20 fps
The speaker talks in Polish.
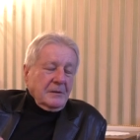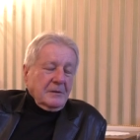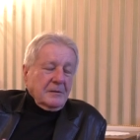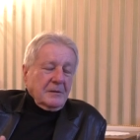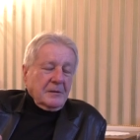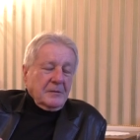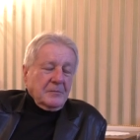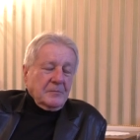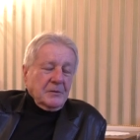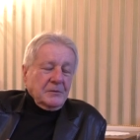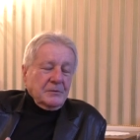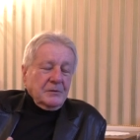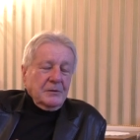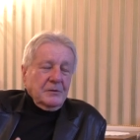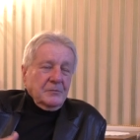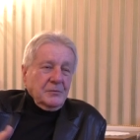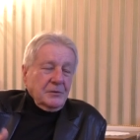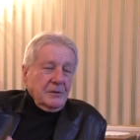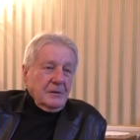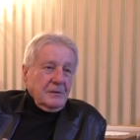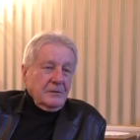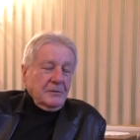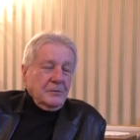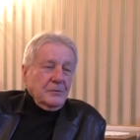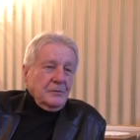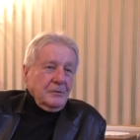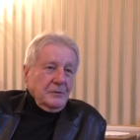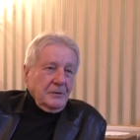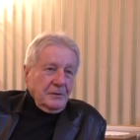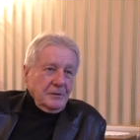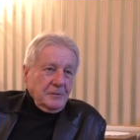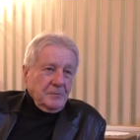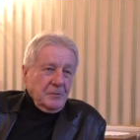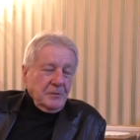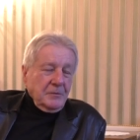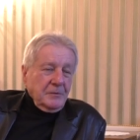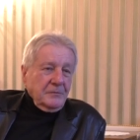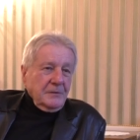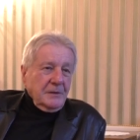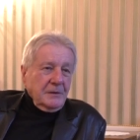jak pan się domyśla, no trudno jest
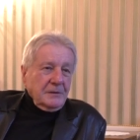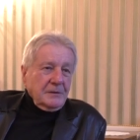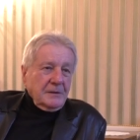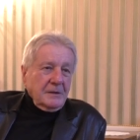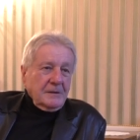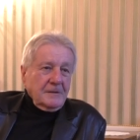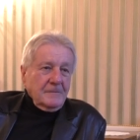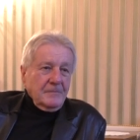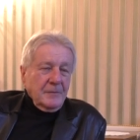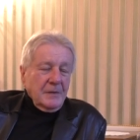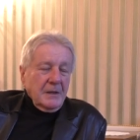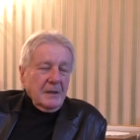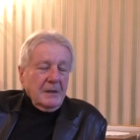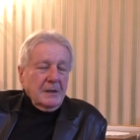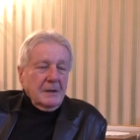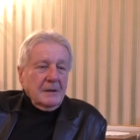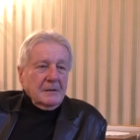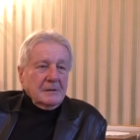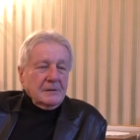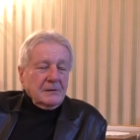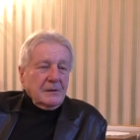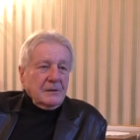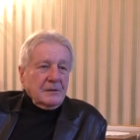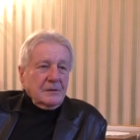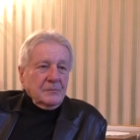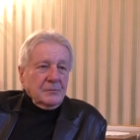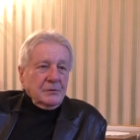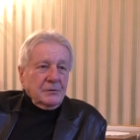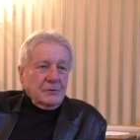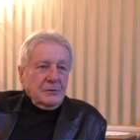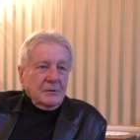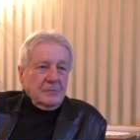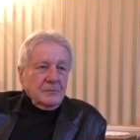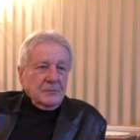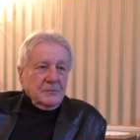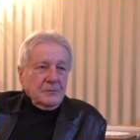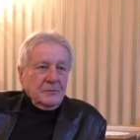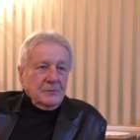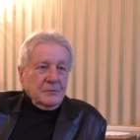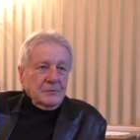porównać z takim, z takim
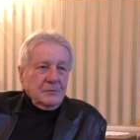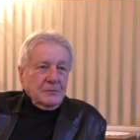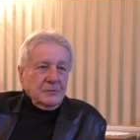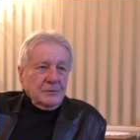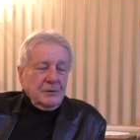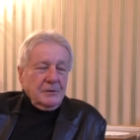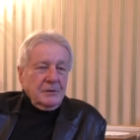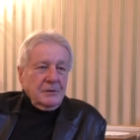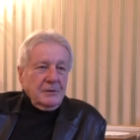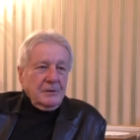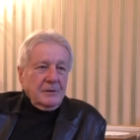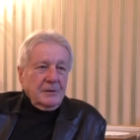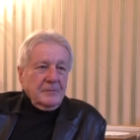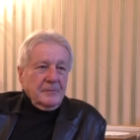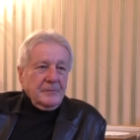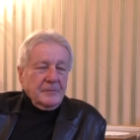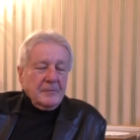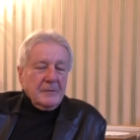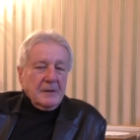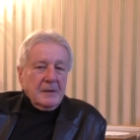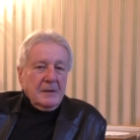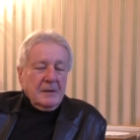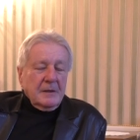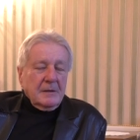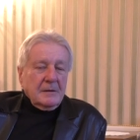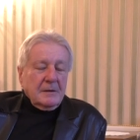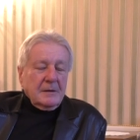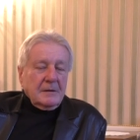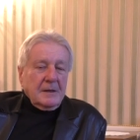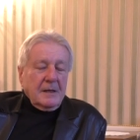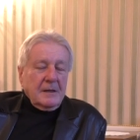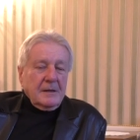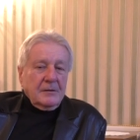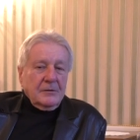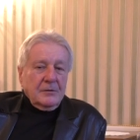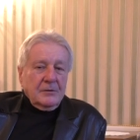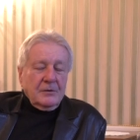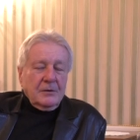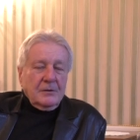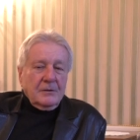życiem urzędnikiem.
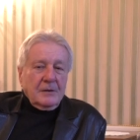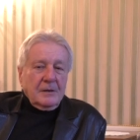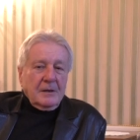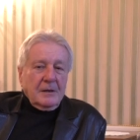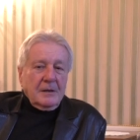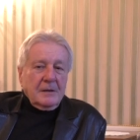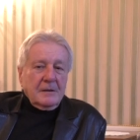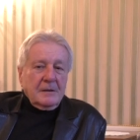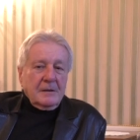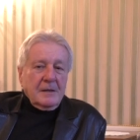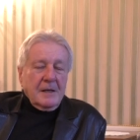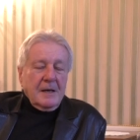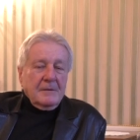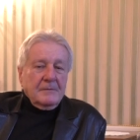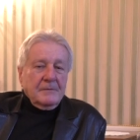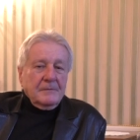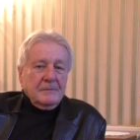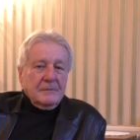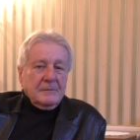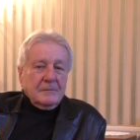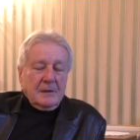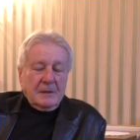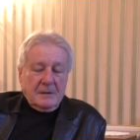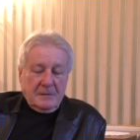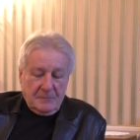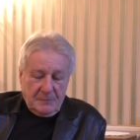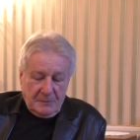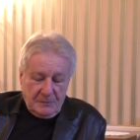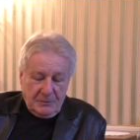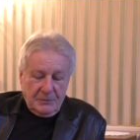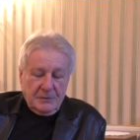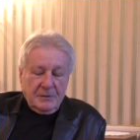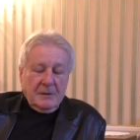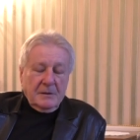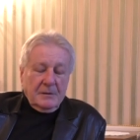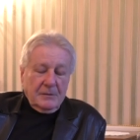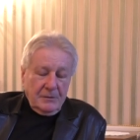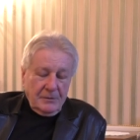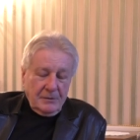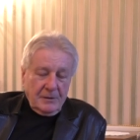Archeologia, życie
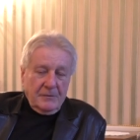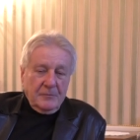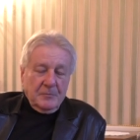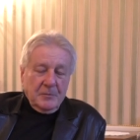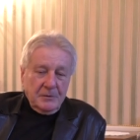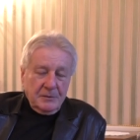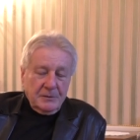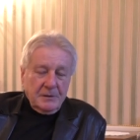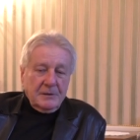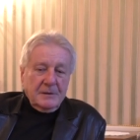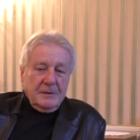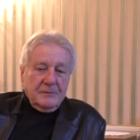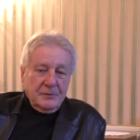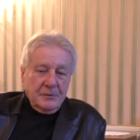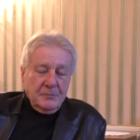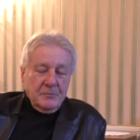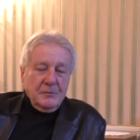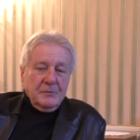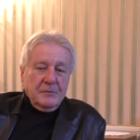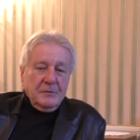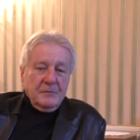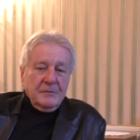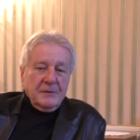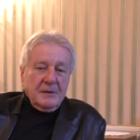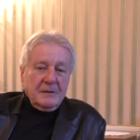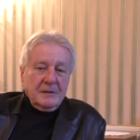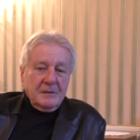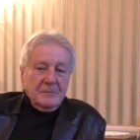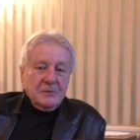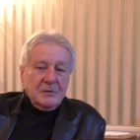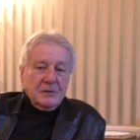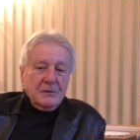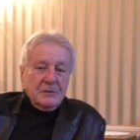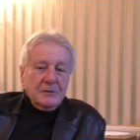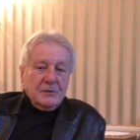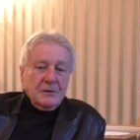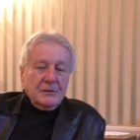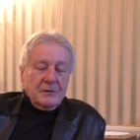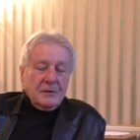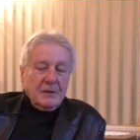archeologa w Polsce zawsze było w jakimś
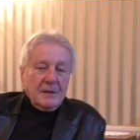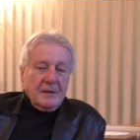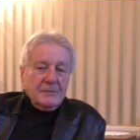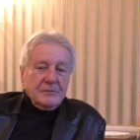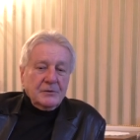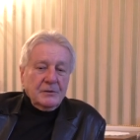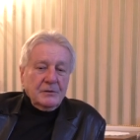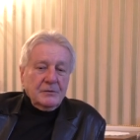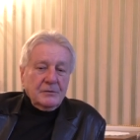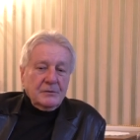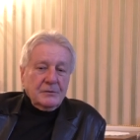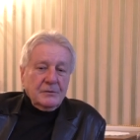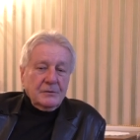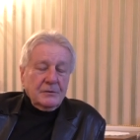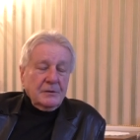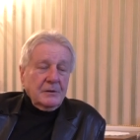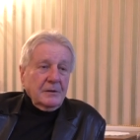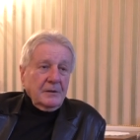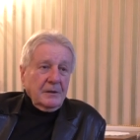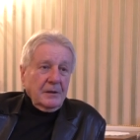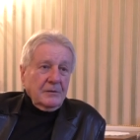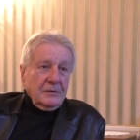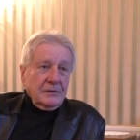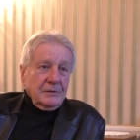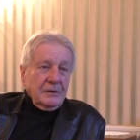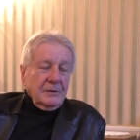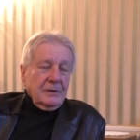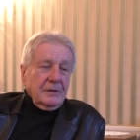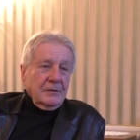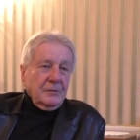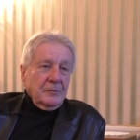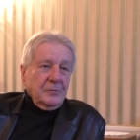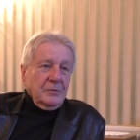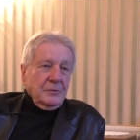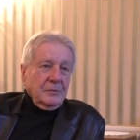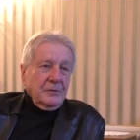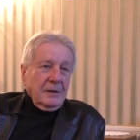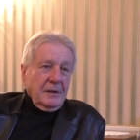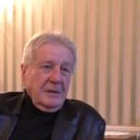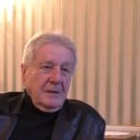sensie ciekawsze niż codzienne chodzenie do
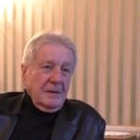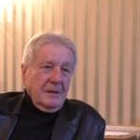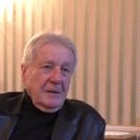biura.